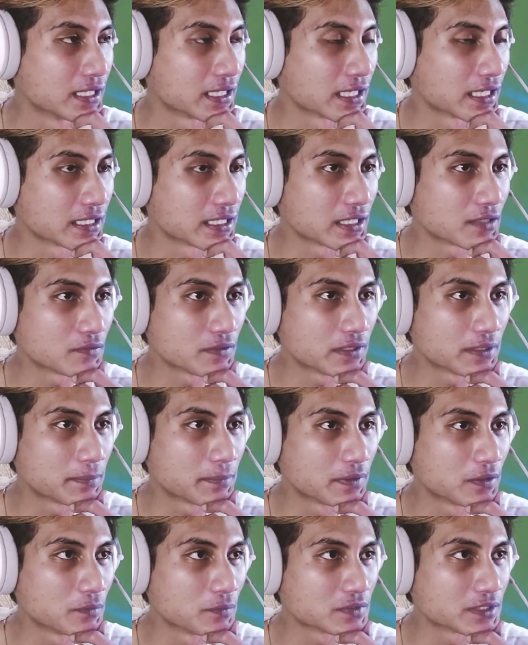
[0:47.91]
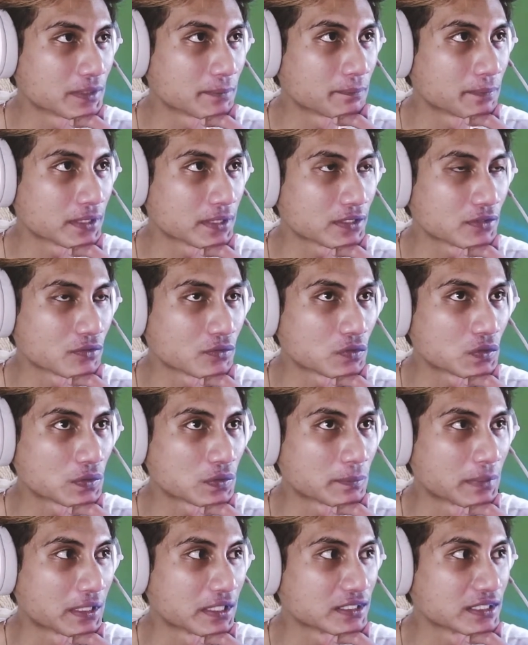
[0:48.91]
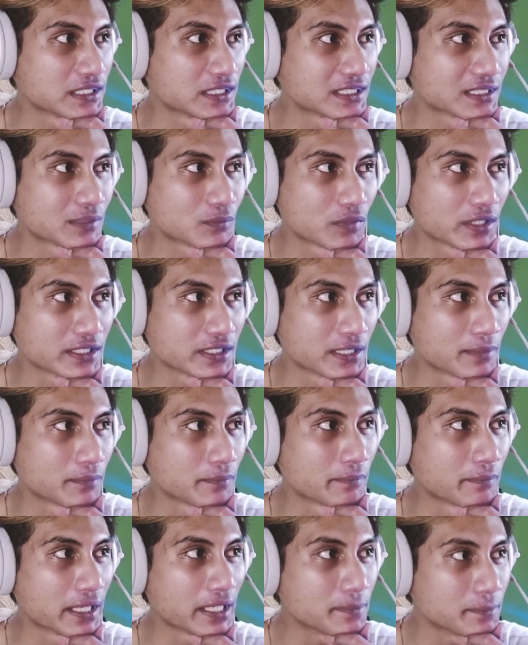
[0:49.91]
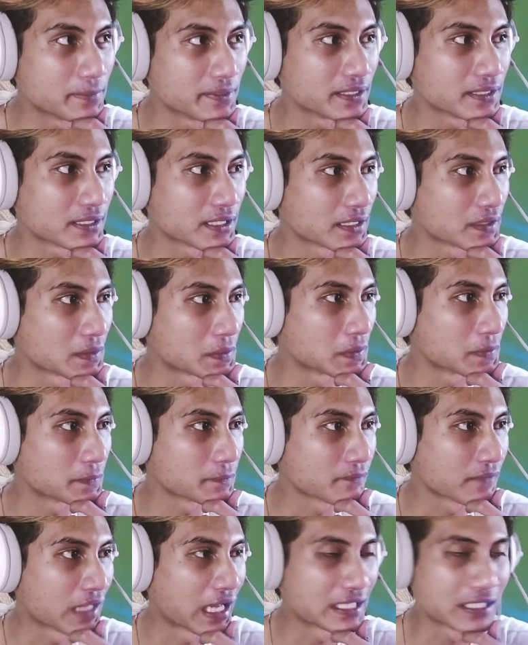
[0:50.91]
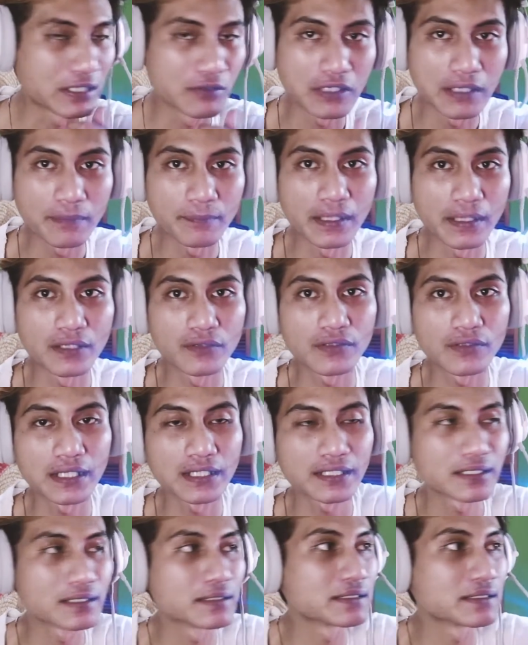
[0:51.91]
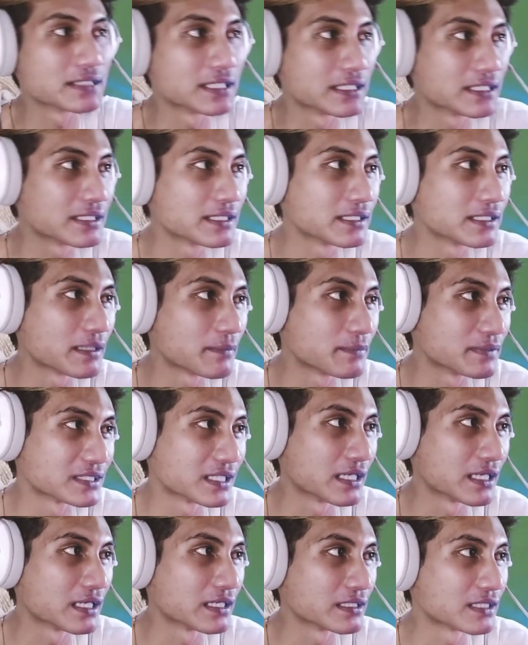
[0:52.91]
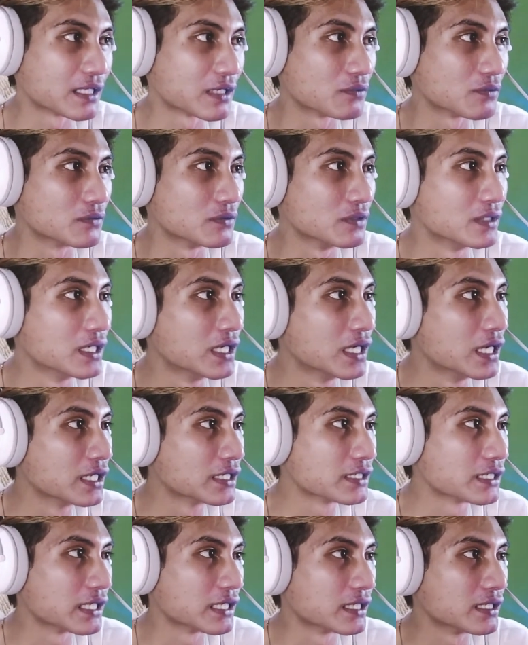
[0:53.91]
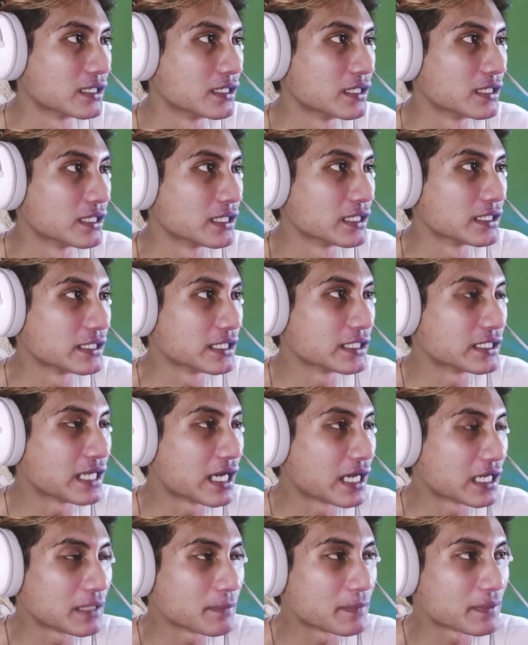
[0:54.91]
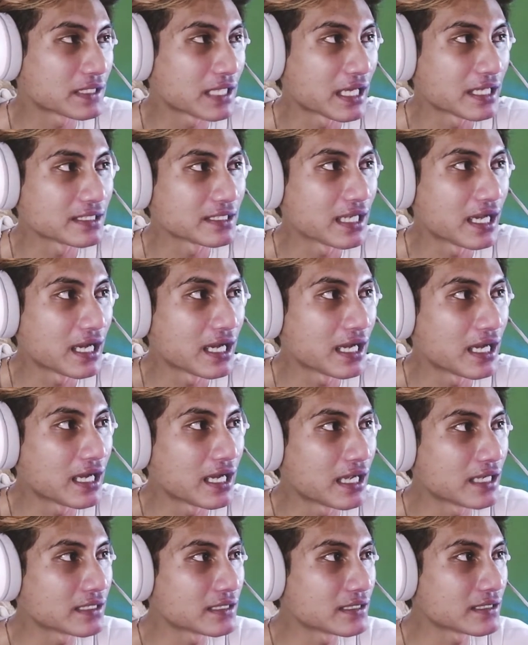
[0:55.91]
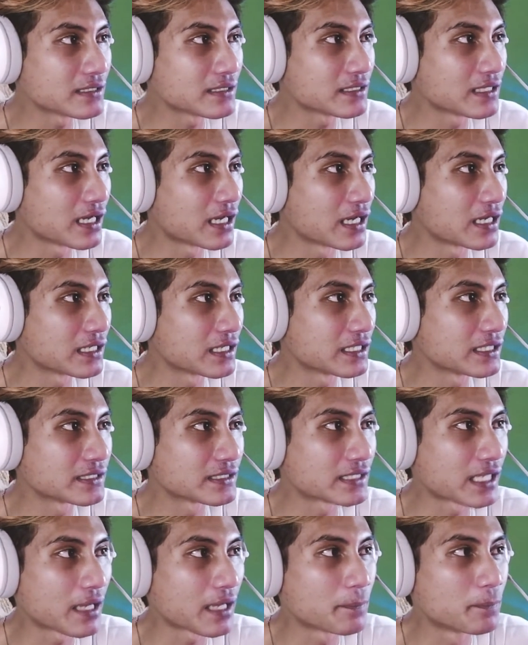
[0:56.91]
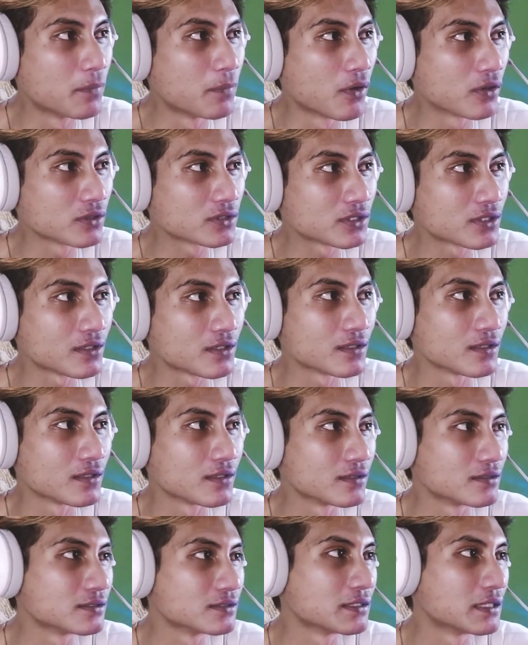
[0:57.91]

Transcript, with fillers: Karena gue belum sempat untuk balesin semuanya. Maybe kalau ada orang baru kan jadi kita bisa tahu. Nah, ini dari pertanyaan dari Teh Botol.